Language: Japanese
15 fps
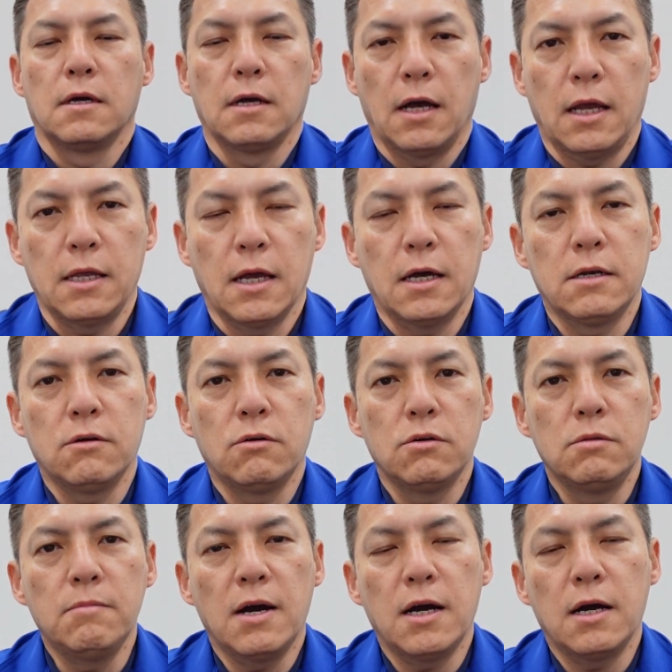はい、あの
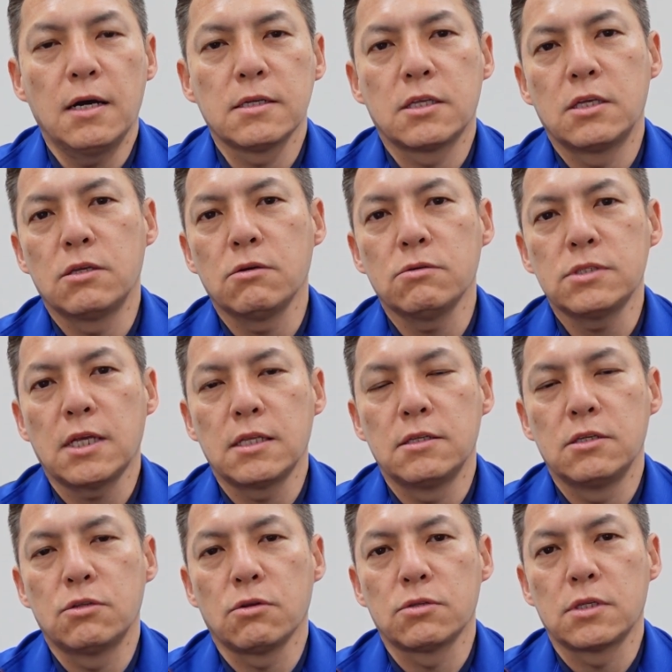今、企業さん
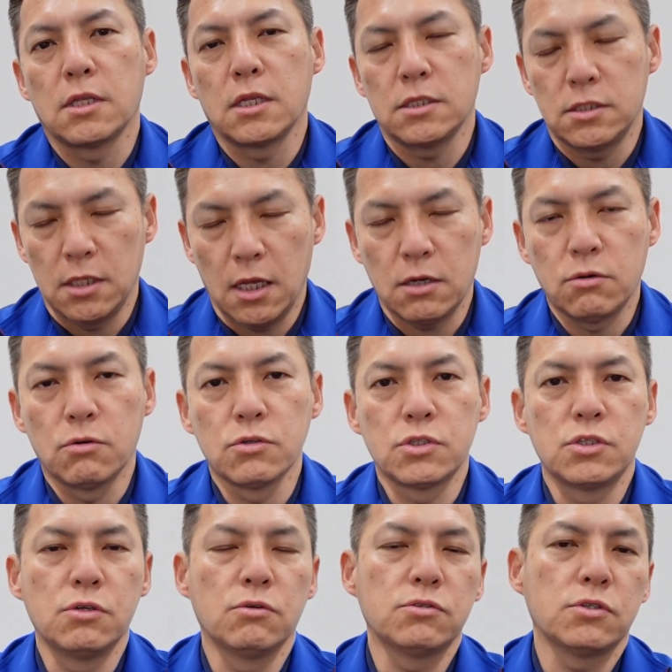にとってですねこの
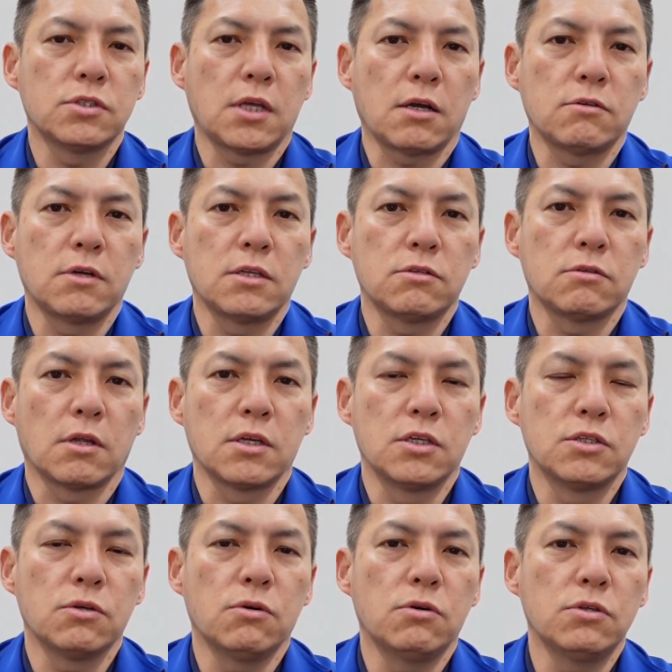シーオーツー 削減というのは
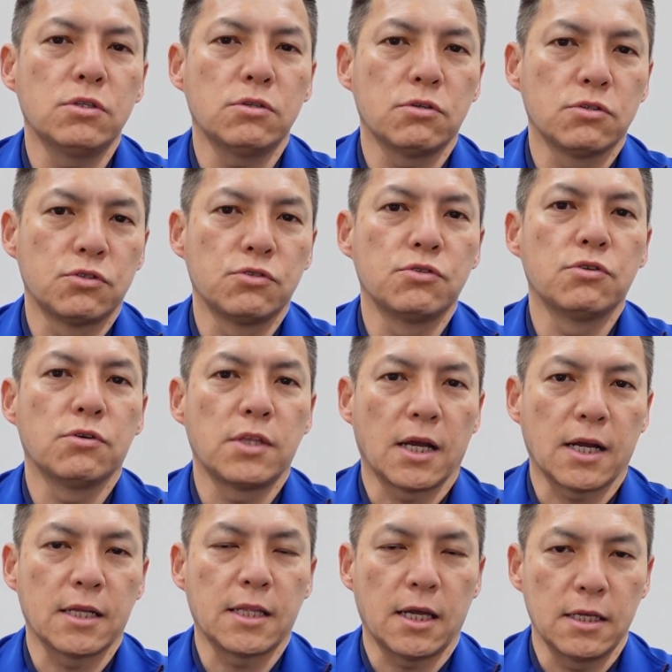非常にその重要
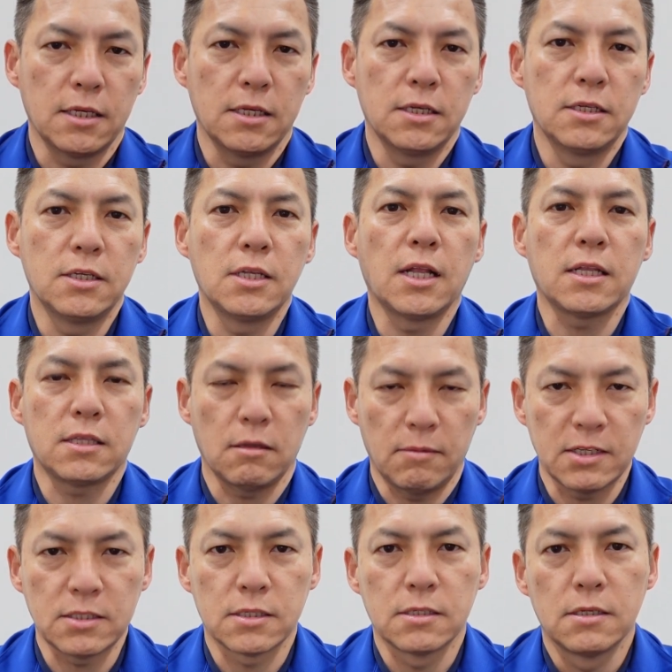な課題になってい
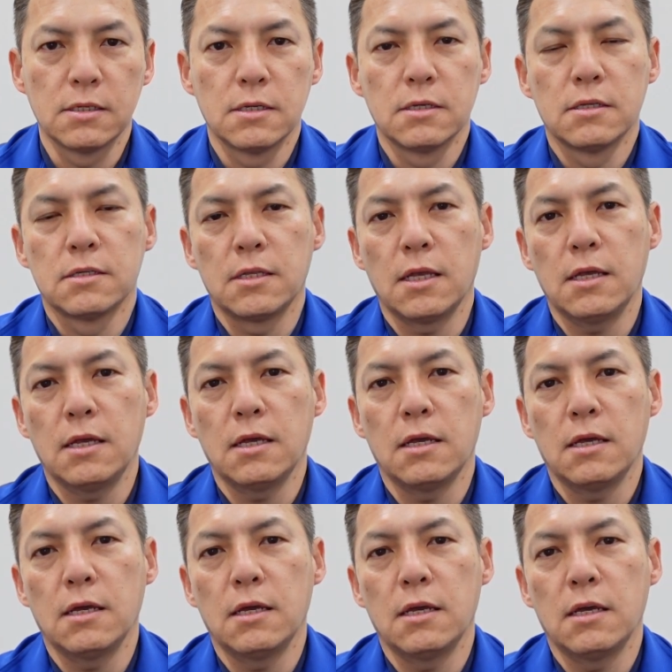ます。
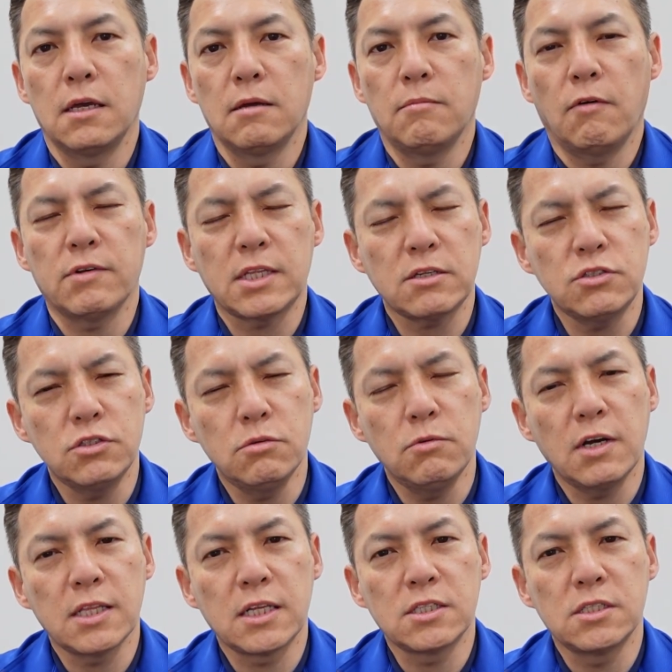でえーまあ、私ど
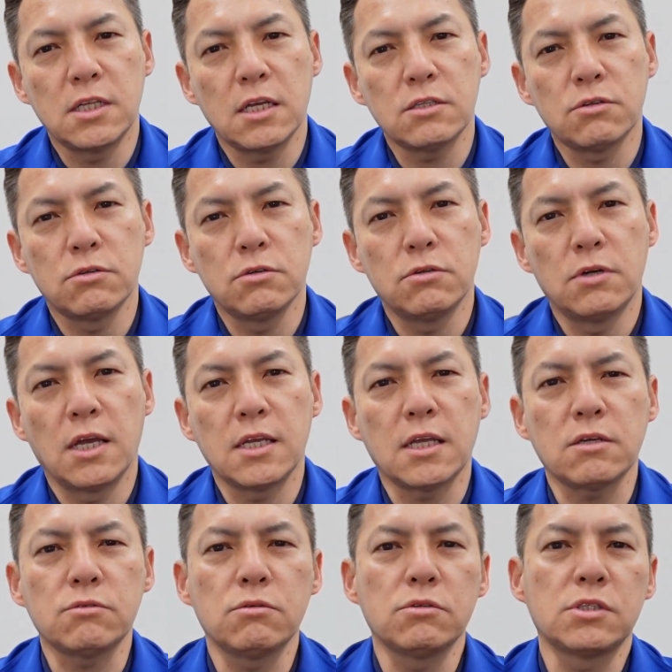もはですねその冷
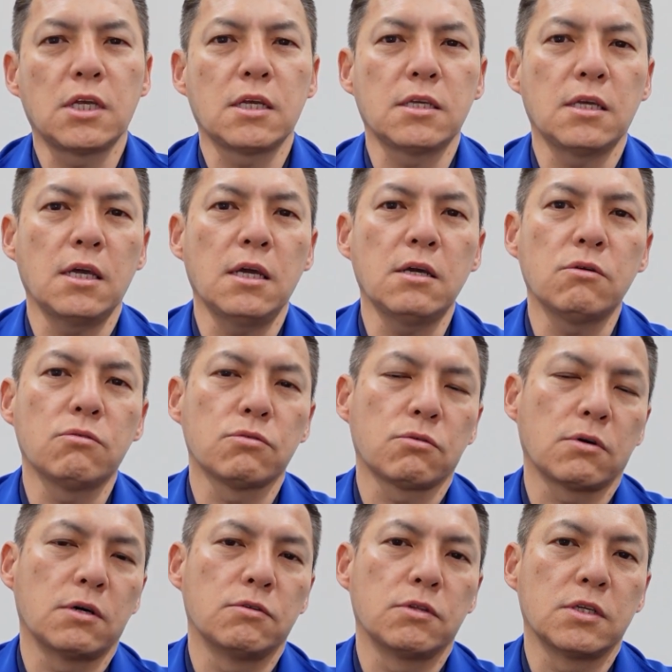却灯の設計変更
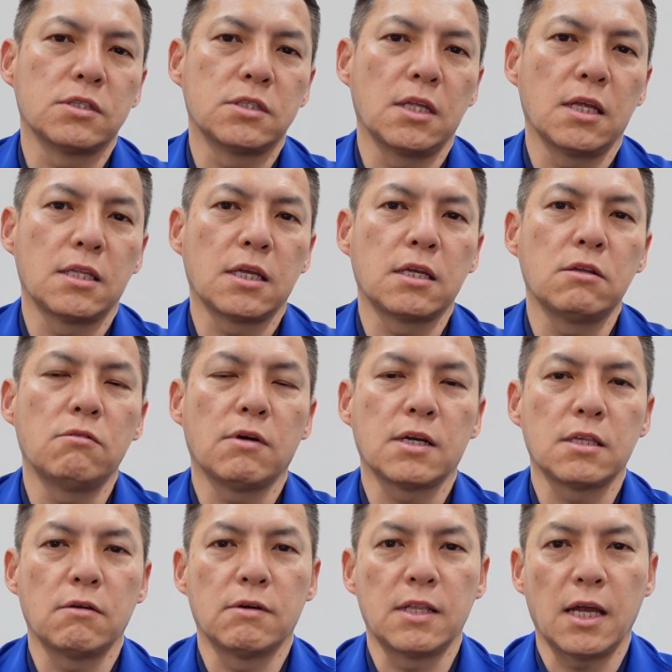とかをですねできるわ
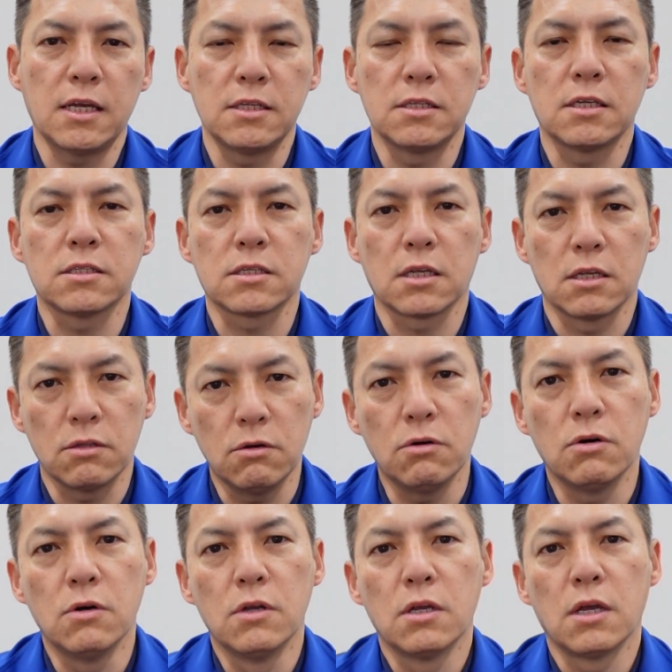けではないんですけ
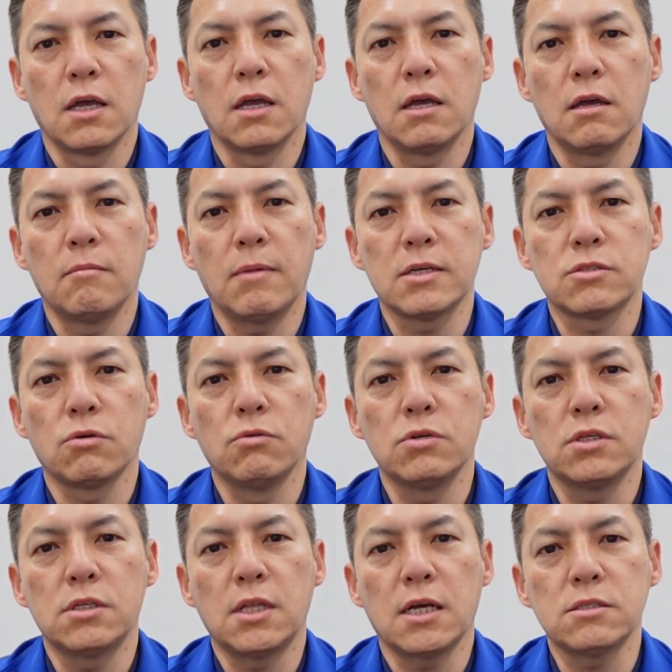ど、えーまあ、そう
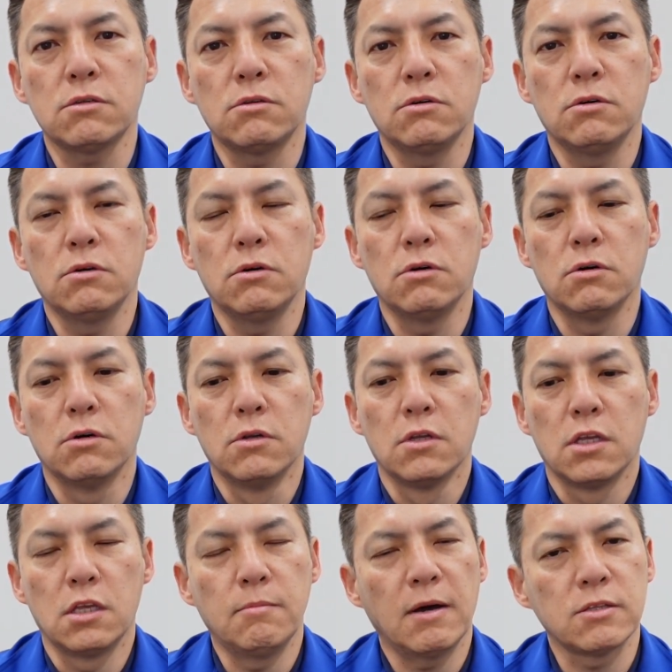いったその
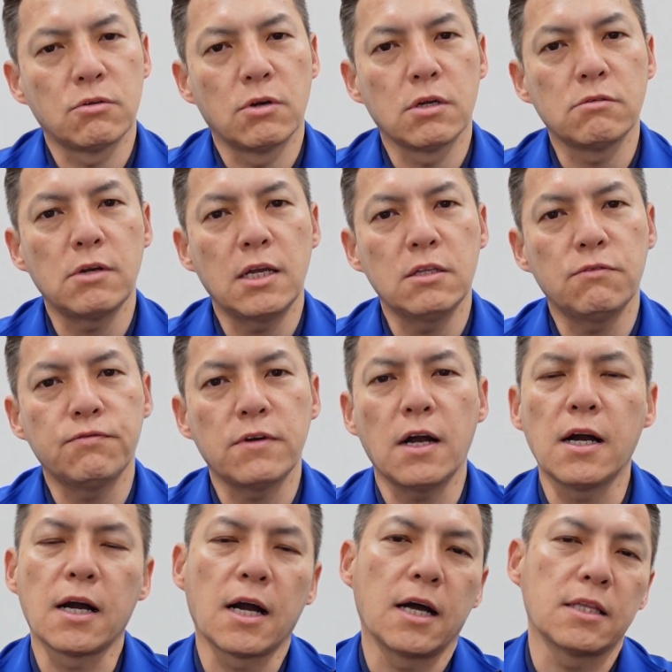今どれぐらいの負
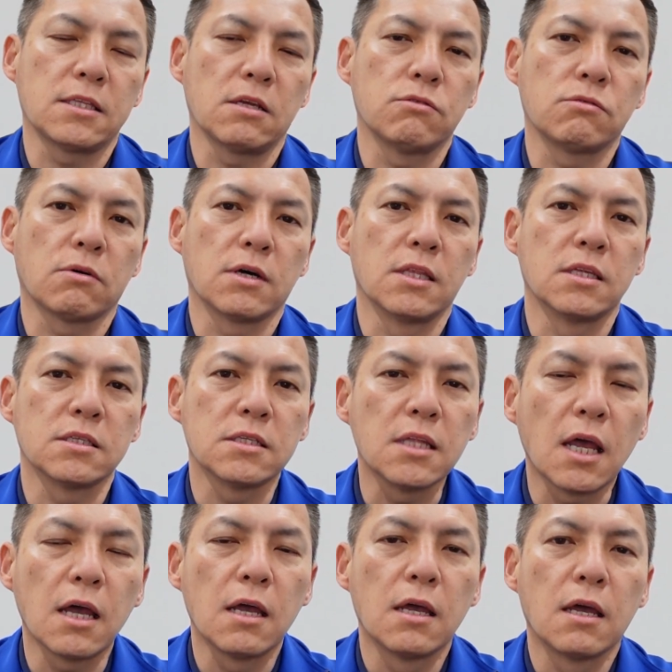荷がかかっているとかです
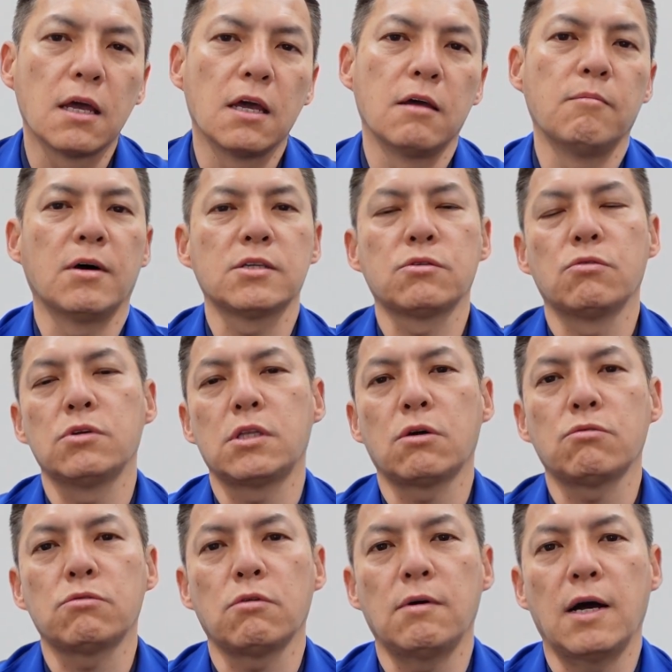ね、えーまあ、そういった
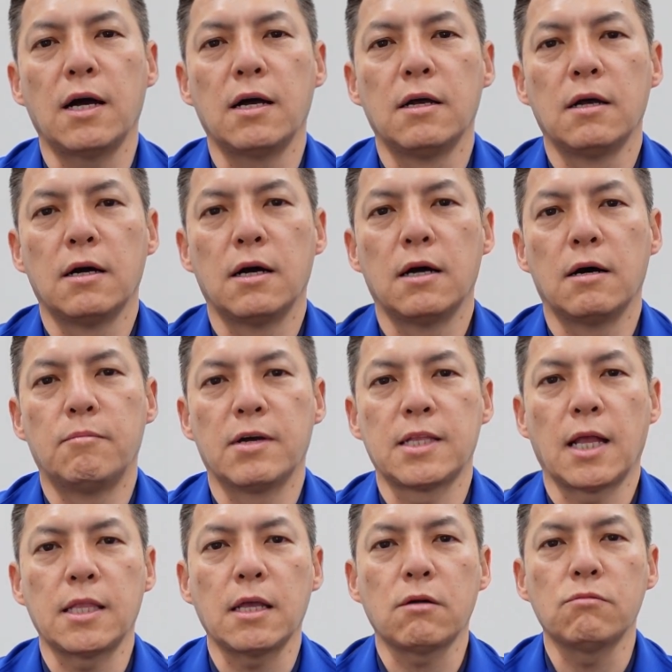ことはあ、まあ、
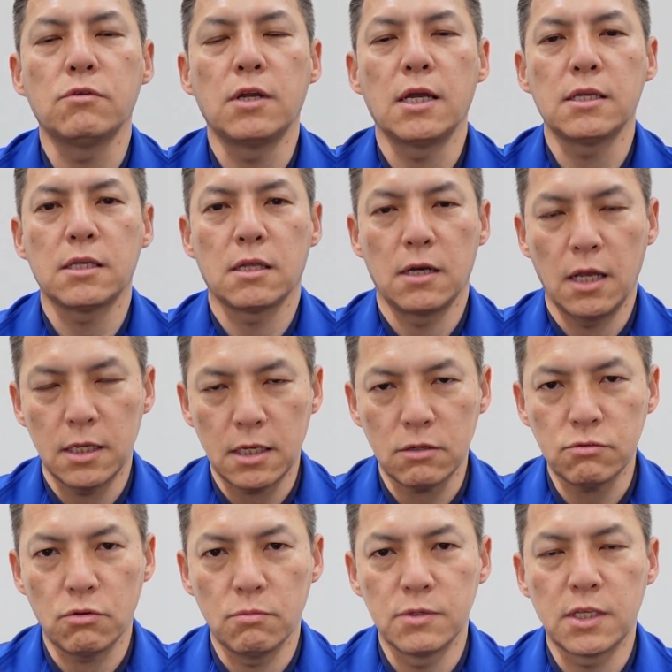大体こう冷却
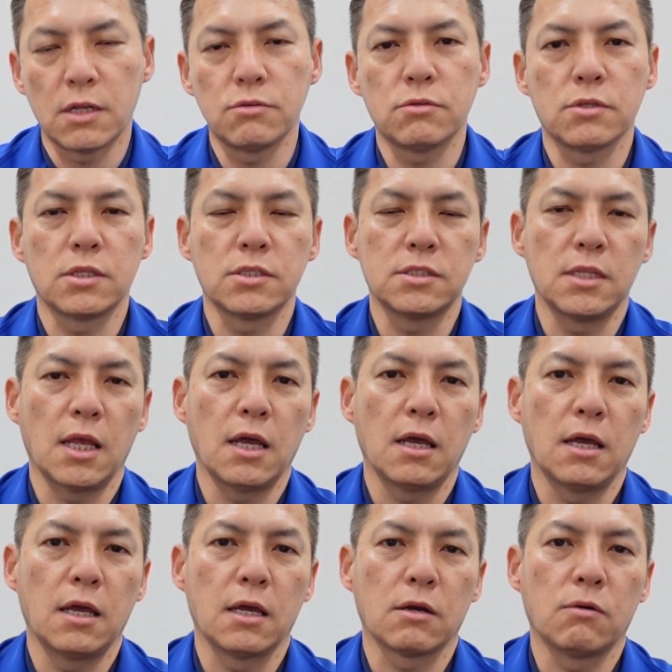灯を見ているとですね、
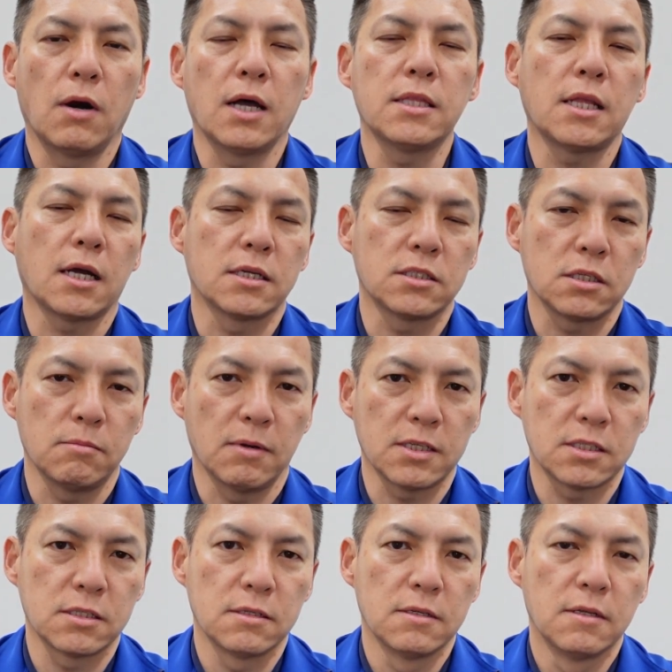えー、こう判断がつきま
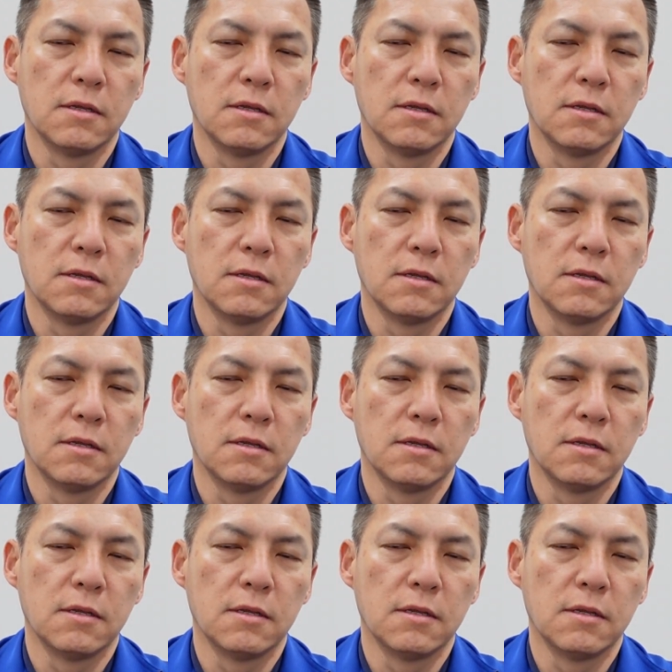す。